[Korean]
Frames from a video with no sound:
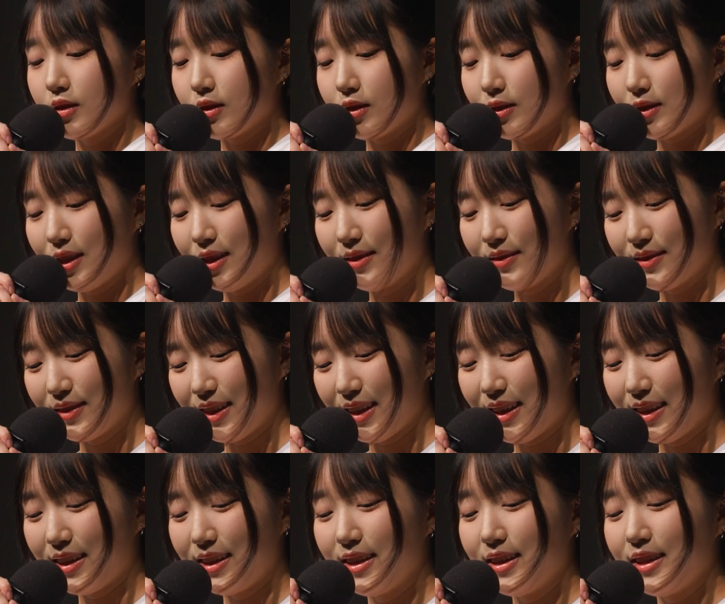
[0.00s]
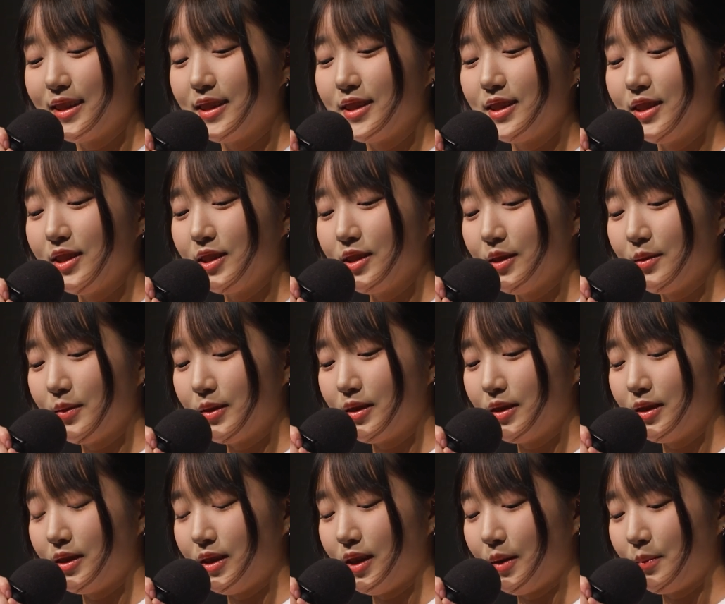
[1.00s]
그 때문에
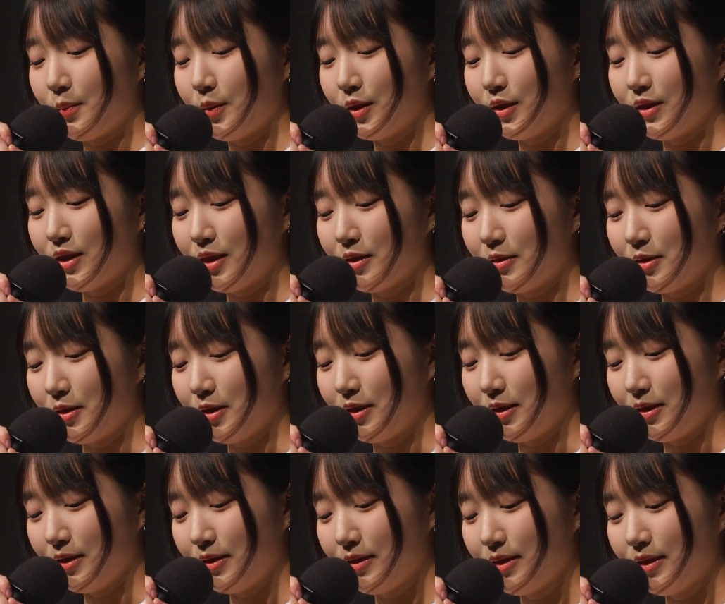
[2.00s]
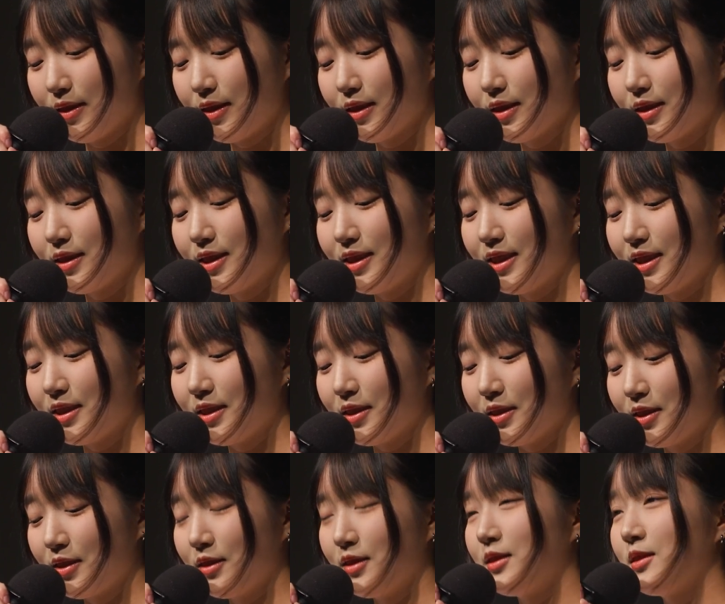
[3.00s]
시험을 안 보더라고요. 그래서
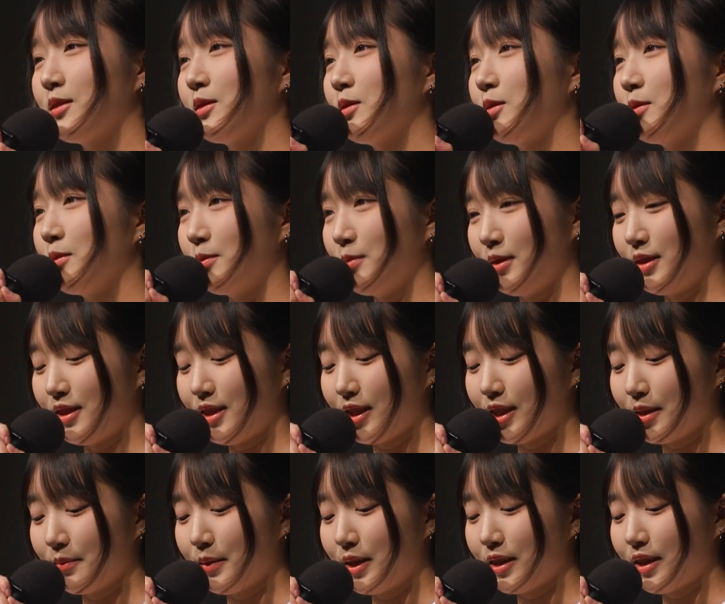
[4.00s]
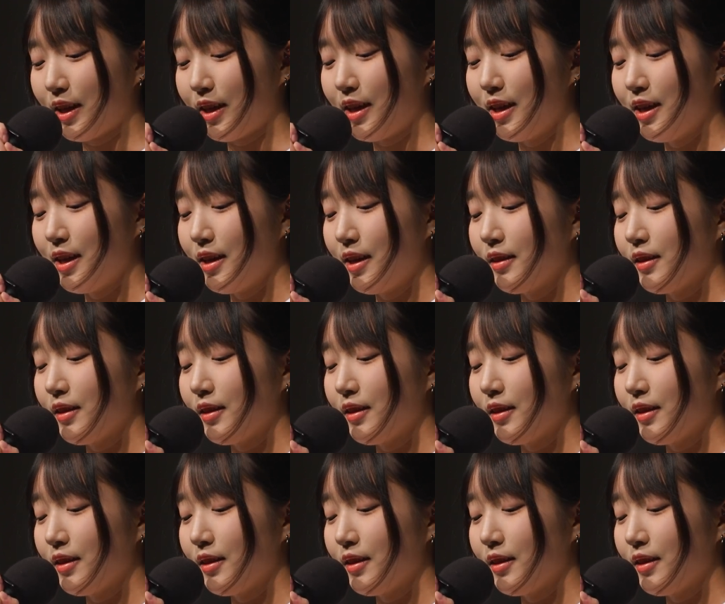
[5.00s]
저는 또 무책임하게